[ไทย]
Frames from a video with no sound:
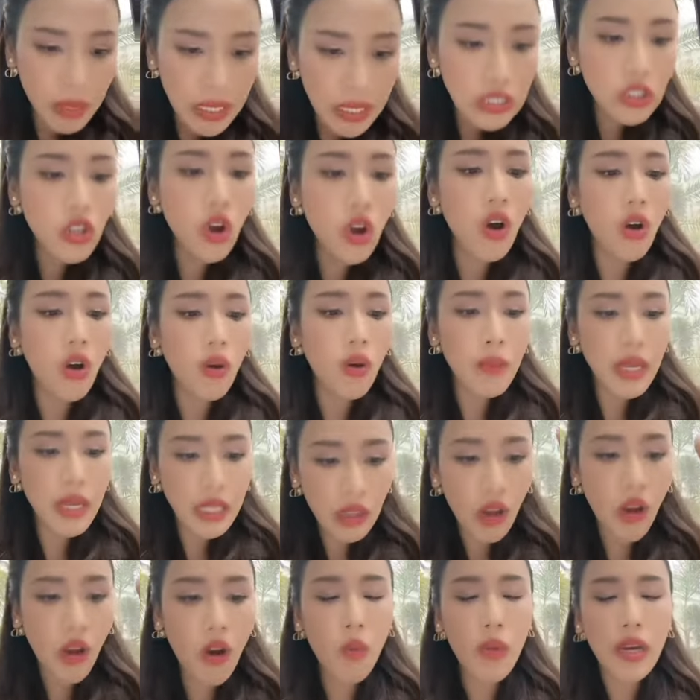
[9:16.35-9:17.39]
บิ๊กโจ๊ก
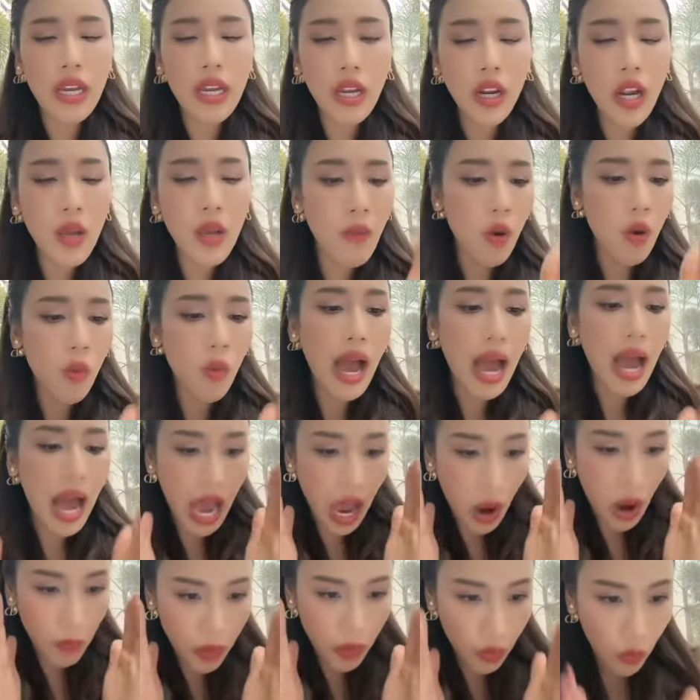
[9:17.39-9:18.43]
บิ๊กต่อวันนี้ก็เลยบอกว่า
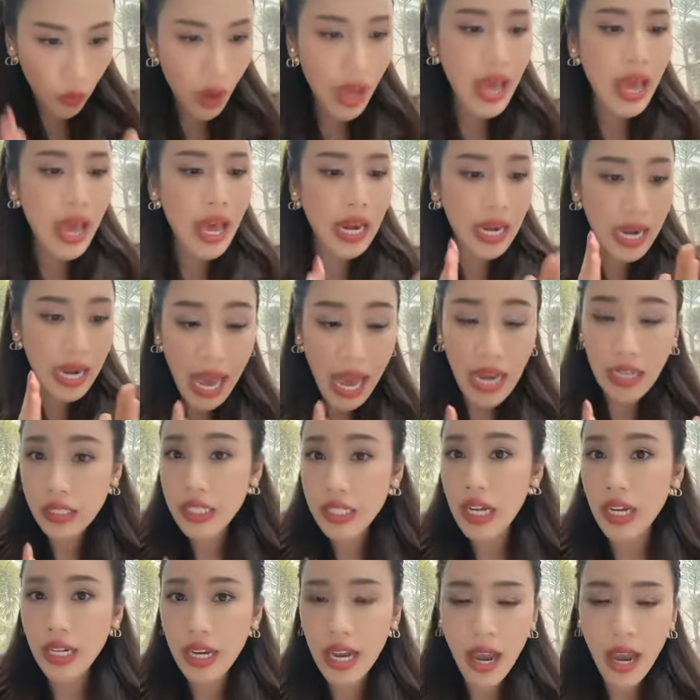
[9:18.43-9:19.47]
เอาเป็นว่าหลัง
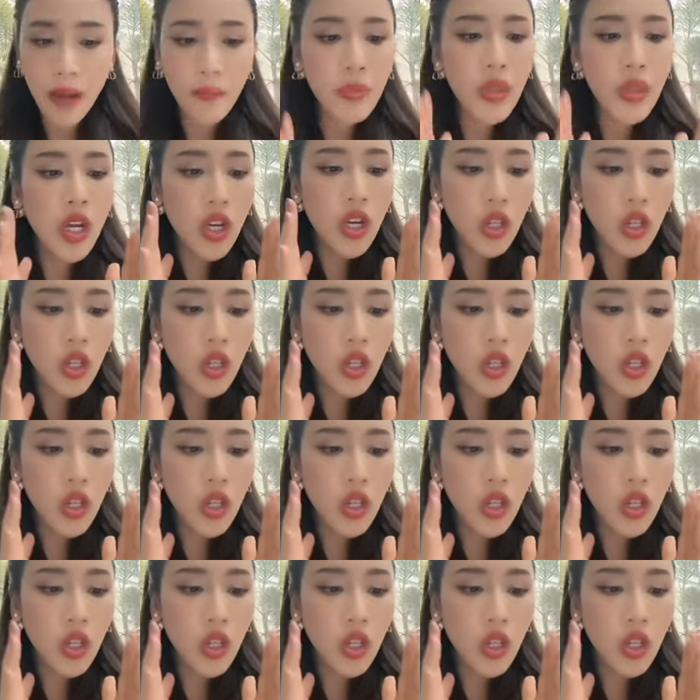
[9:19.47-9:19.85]
จากเนี้ย